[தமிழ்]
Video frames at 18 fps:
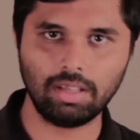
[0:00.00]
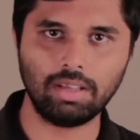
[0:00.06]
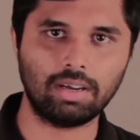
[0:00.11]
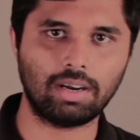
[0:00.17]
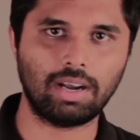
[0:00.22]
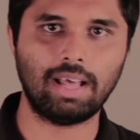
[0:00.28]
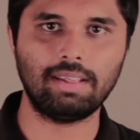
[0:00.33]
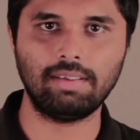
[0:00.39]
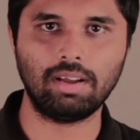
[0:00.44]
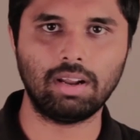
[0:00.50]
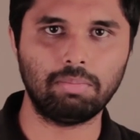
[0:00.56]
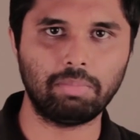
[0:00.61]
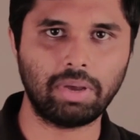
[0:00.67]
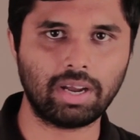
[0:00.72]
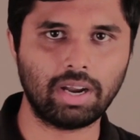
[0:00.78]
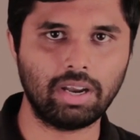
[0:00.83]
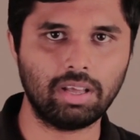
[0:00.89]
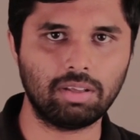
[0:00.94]
இந்த
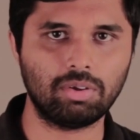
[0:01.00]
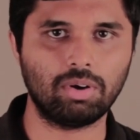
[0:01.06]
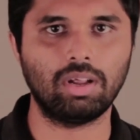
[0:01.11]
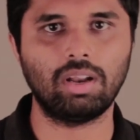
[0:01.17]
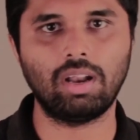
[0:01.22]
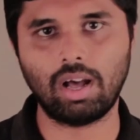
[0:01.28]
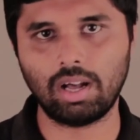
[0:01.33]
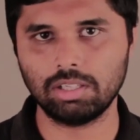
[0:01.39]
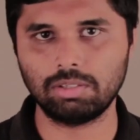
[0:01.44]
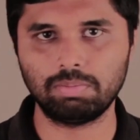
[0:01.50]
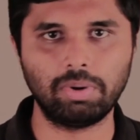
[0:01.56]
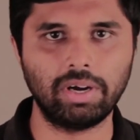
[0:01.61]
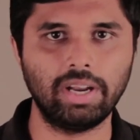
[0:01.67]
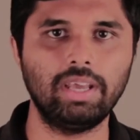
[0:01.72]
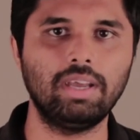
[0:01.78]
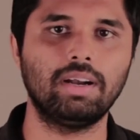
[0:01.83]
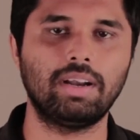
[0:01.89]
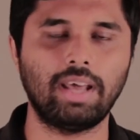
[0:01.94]
கிளாசிக்கல் மெக்கானிக்ஸோட
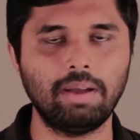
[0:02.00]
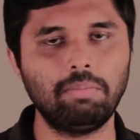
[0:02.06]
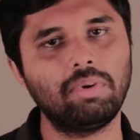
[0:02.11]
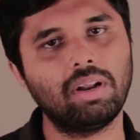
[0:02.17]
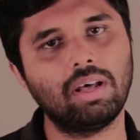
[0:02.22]
லாஸ் படி